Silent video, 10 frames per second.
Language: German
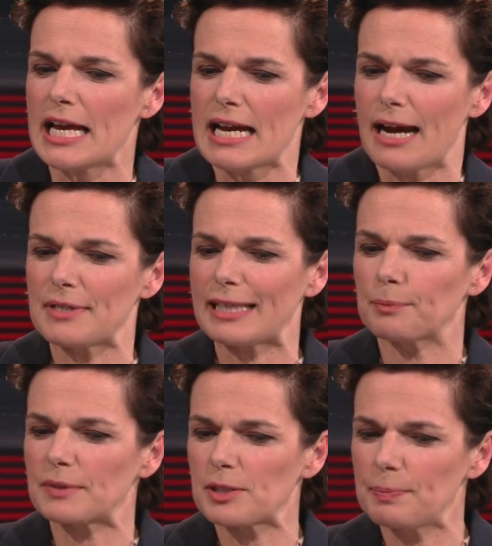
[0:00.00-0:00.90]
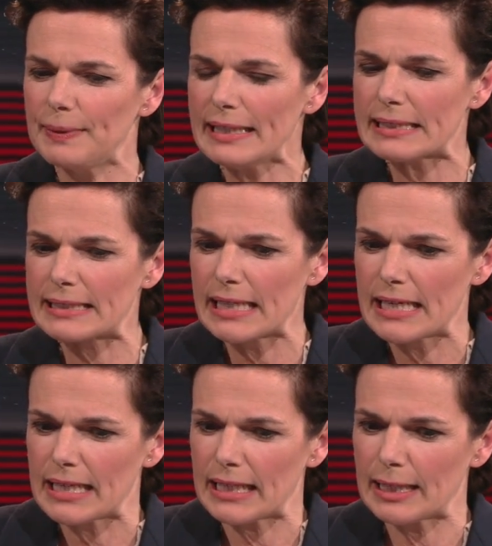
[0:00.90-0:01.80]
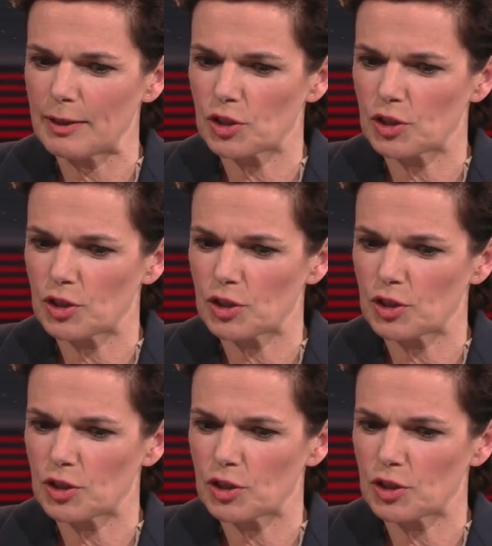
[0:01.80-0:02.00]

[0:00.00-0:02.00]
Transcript: Aber ich glaube, das Bild äh,